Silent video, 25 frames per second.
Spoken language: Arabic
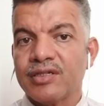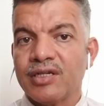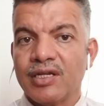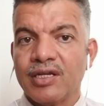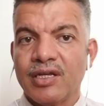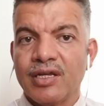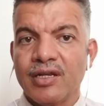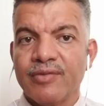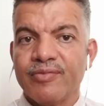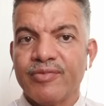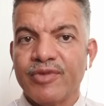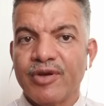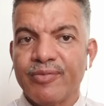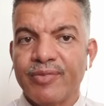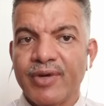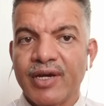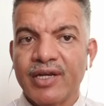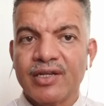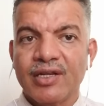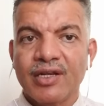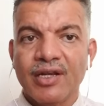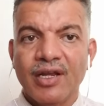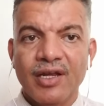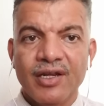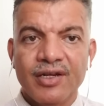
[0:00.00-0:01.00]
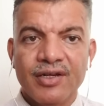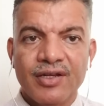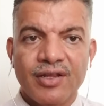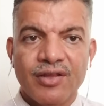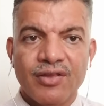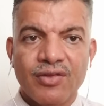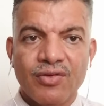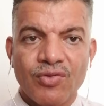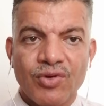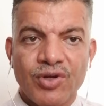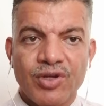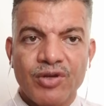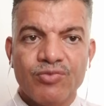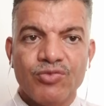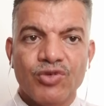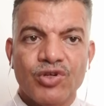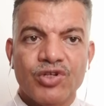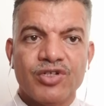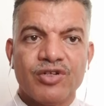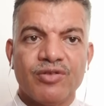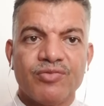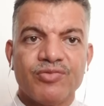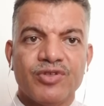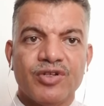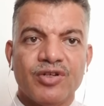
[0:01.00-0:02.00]
تأهيل ما بعد الحداثة وهي
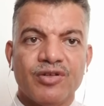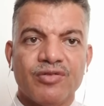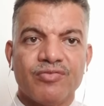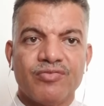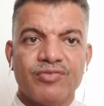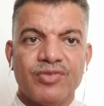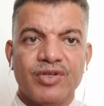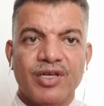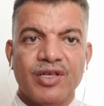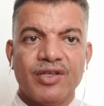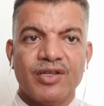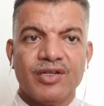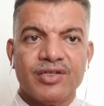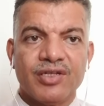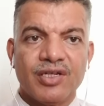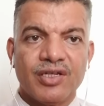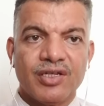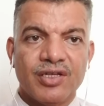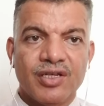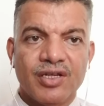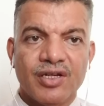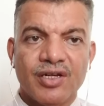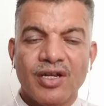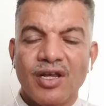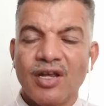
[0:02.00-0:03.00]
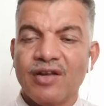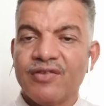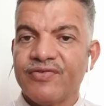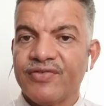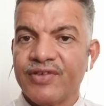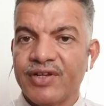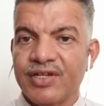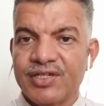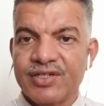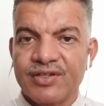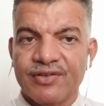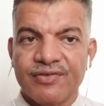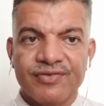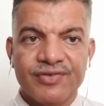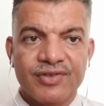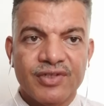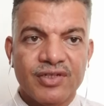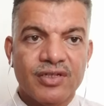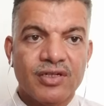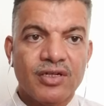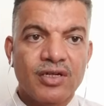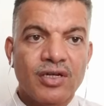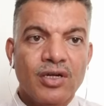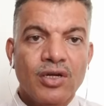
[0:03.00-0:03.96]
مرتبطة بهذا التيار الفلسفي